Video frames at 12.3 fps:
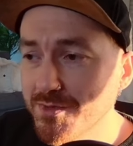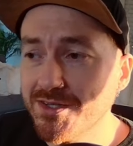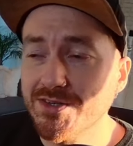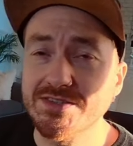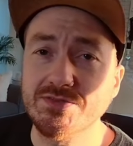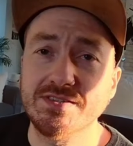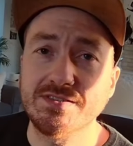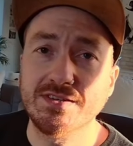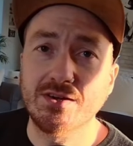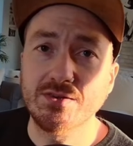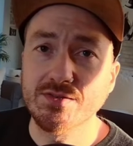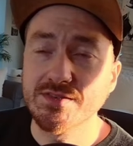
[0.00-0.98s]
dass du das
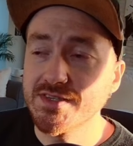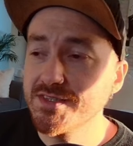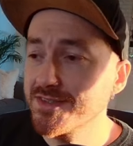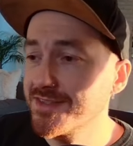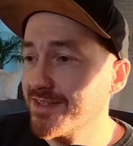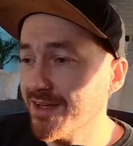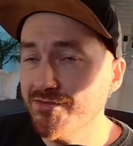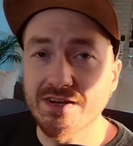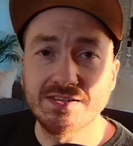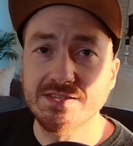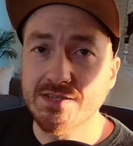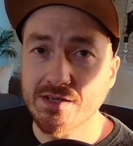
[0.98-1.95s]
genauso siehst, dann weiß
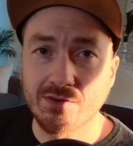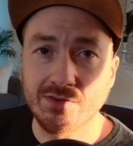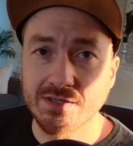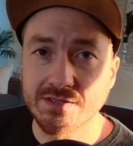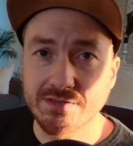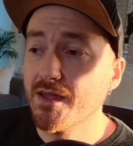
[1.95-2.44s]
ich auch nicht.